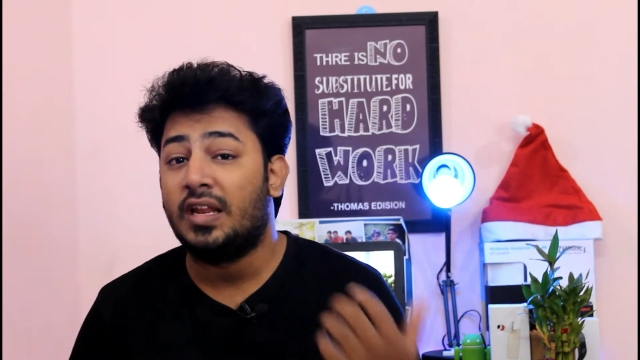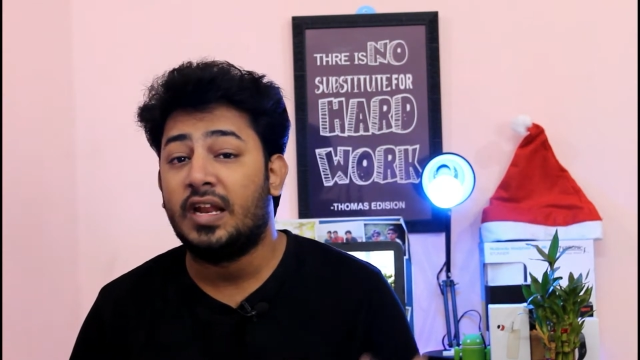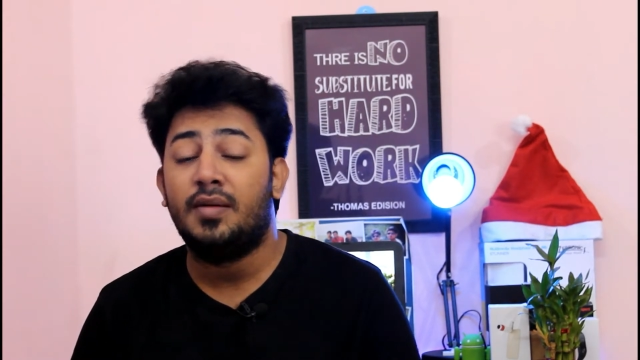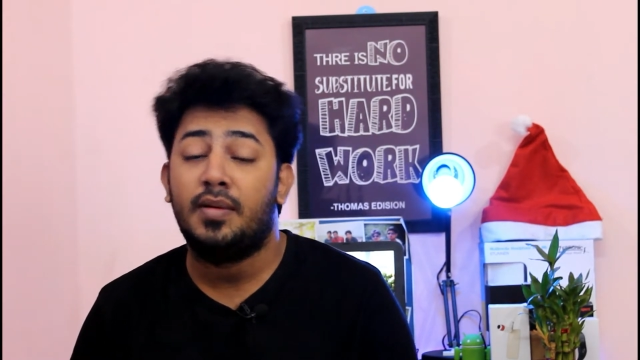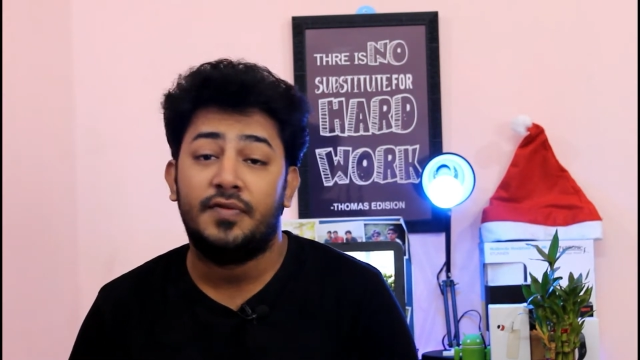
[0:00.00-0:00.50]

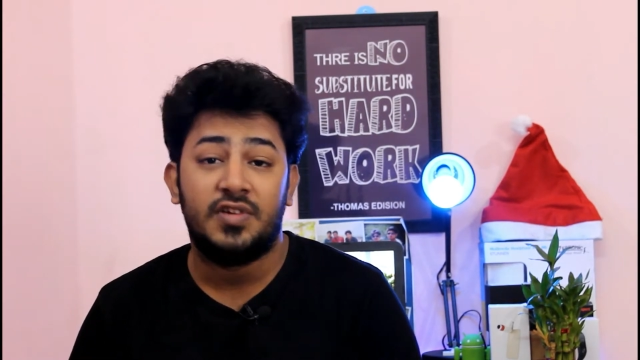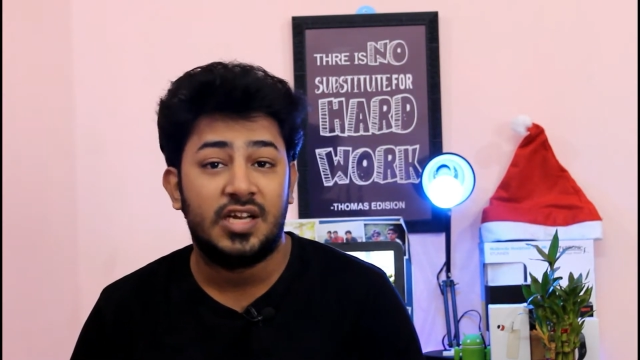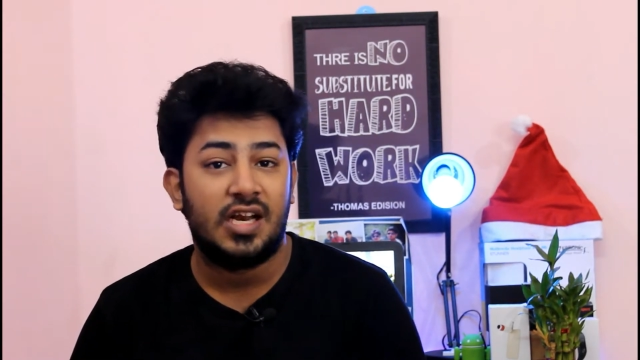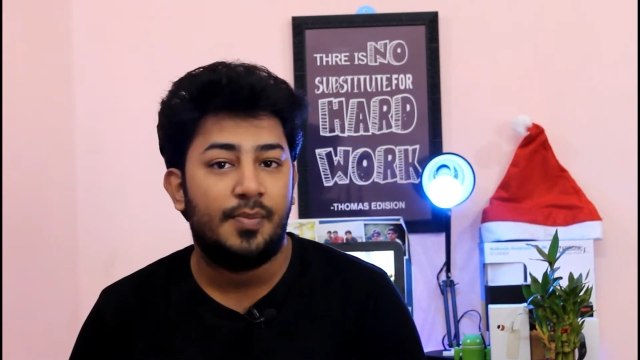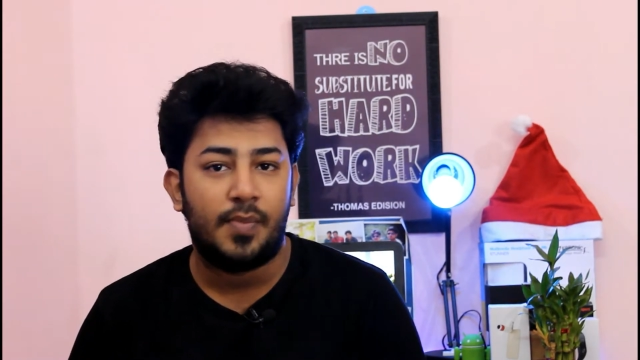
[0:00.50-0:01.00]
அதில் என்னென்ன
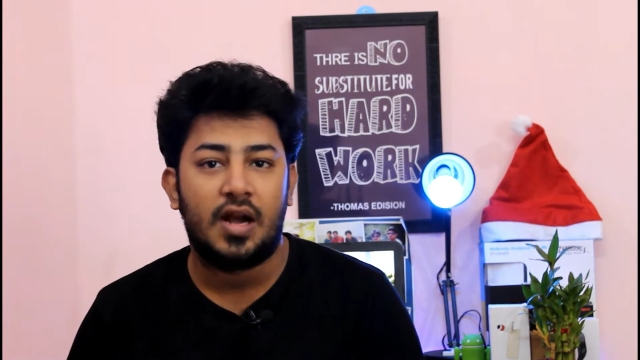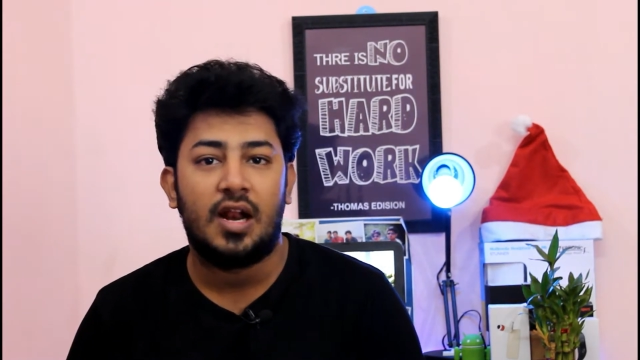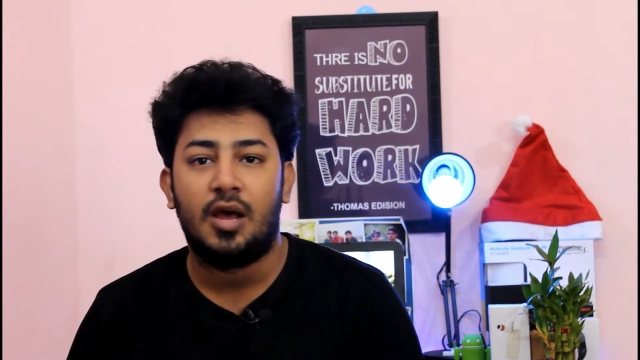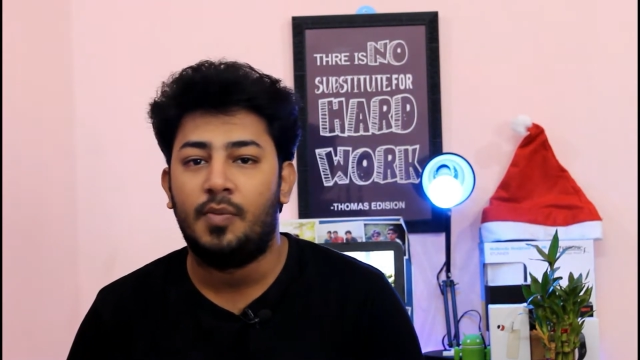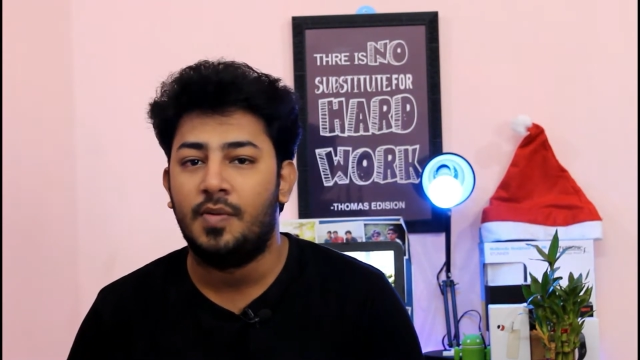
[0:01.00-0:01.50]
விஷயங்கள்லாம்
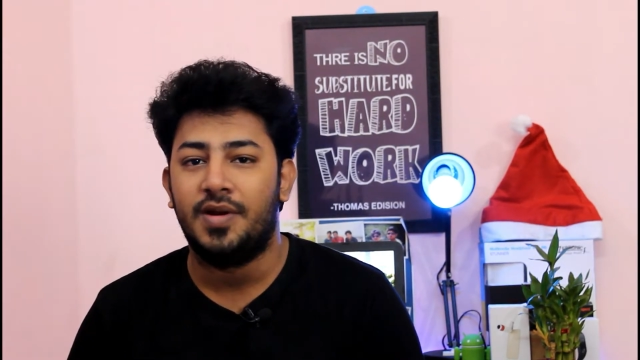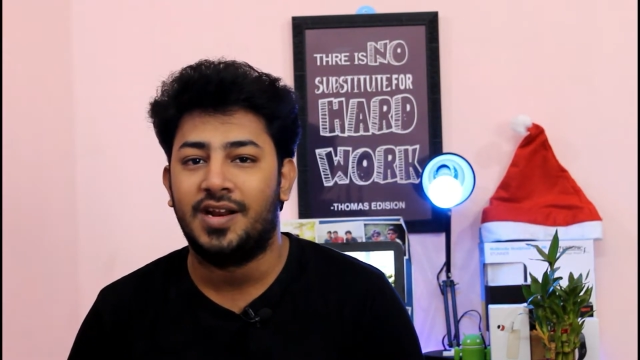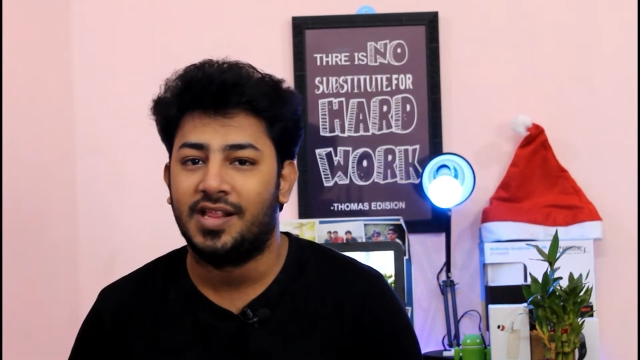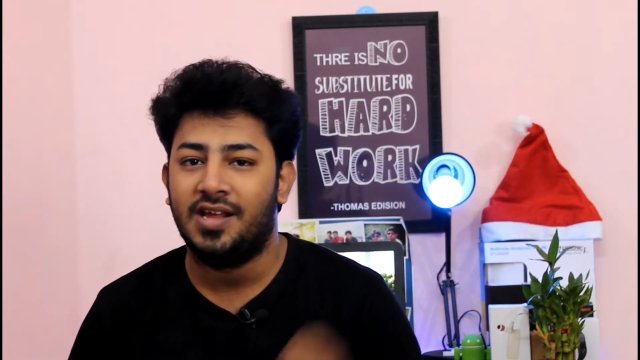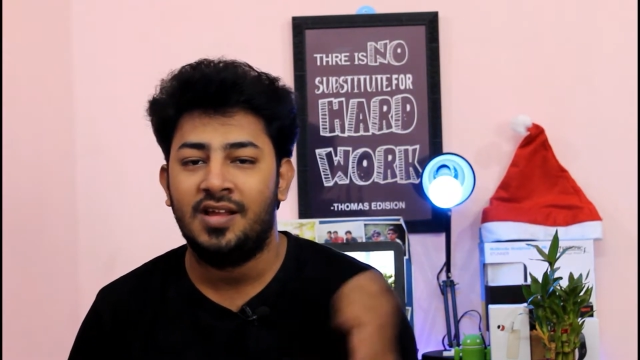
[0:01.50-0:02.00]
பண்ணலாம்
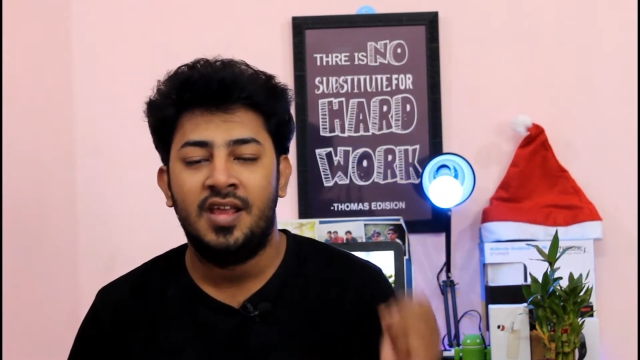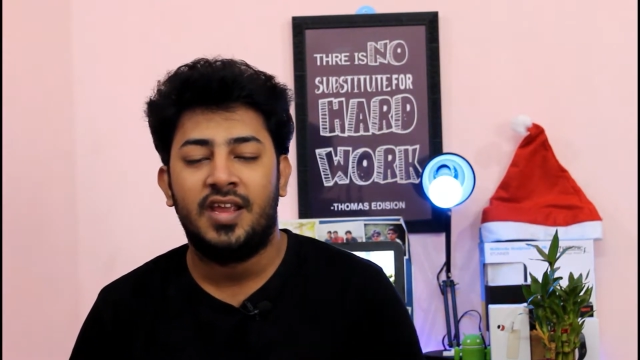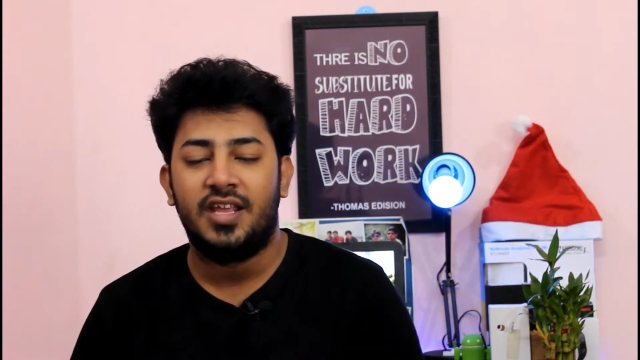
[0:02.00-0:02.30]
அப்படின்றதான்